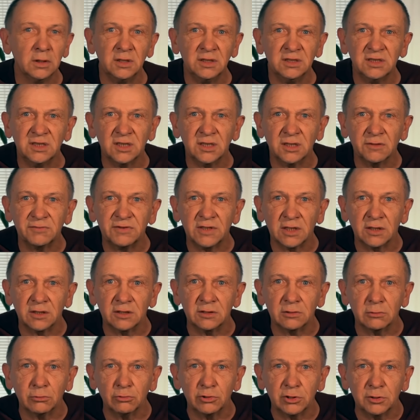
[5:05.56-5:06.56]
Изя на
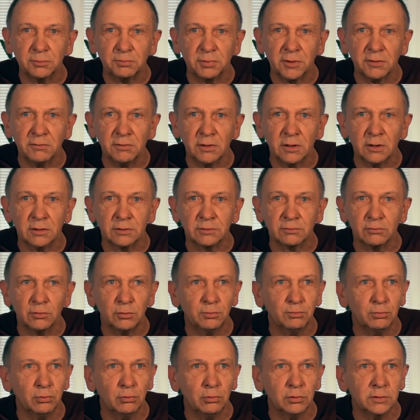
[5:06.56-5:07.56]
всякий случай проверил
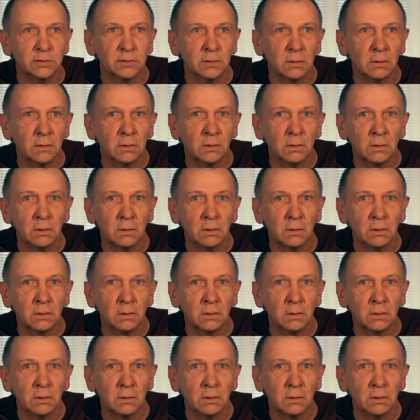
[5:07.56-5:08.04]
свой пульс.